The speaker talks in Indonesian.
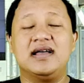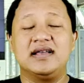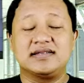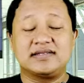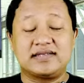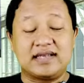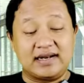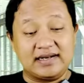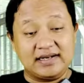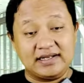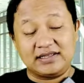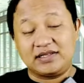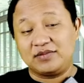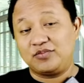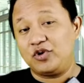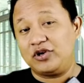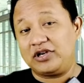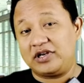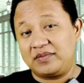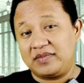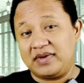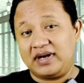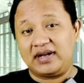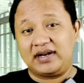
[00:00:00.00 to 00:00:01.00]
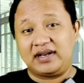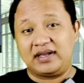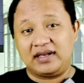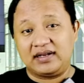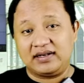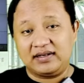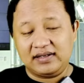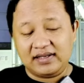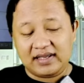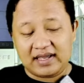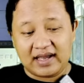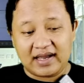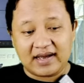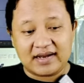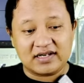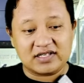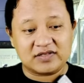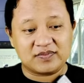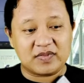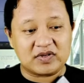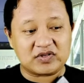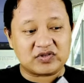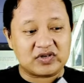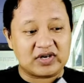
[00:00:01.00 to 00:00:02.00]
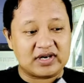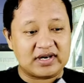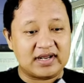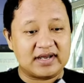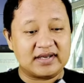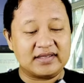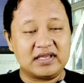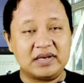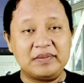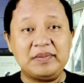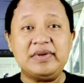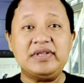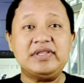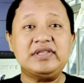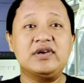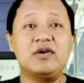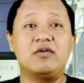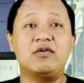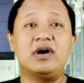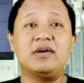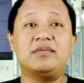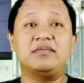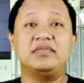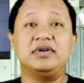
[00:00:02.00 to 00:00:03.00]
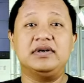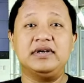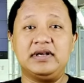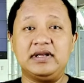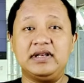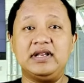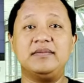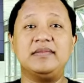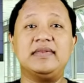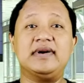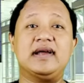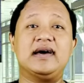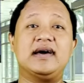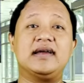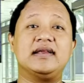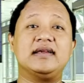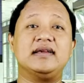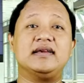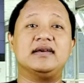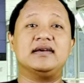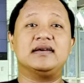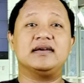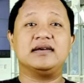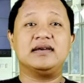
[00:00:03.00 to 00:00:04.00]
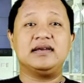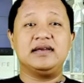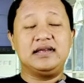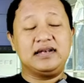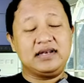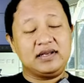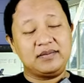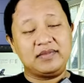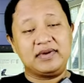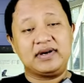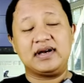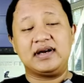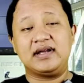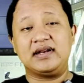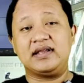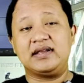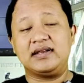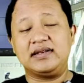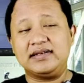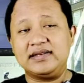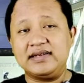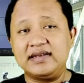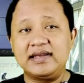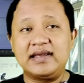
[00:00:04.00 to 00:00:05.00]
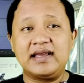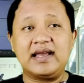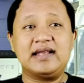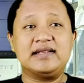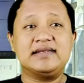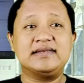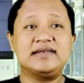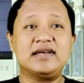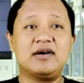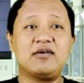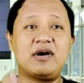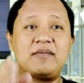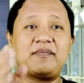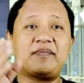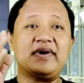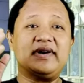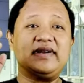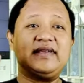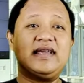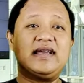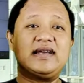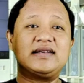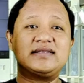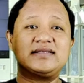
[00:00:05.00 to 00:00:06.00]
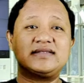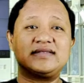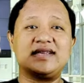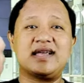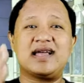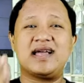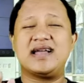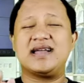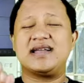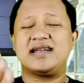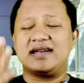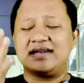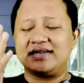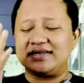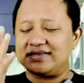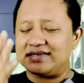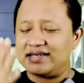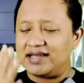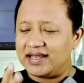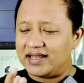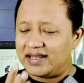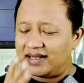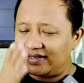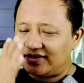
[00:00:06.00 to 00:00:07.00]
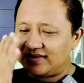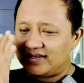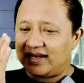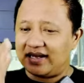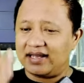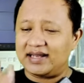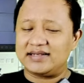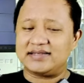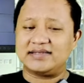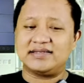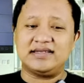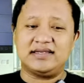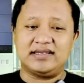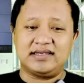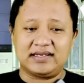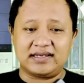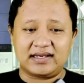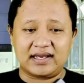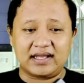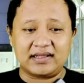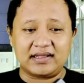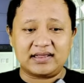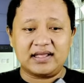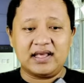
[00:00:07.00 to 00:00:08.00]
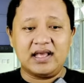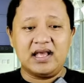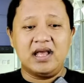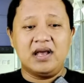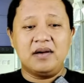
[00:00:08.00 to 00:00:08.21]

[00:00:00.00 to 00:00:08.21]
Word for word: saat ditemui kemarin ya Anies Baswedan hanya menjawab ini menarik ini menarik. Dengan jawaban yang sangat-sangat-sangat singkat,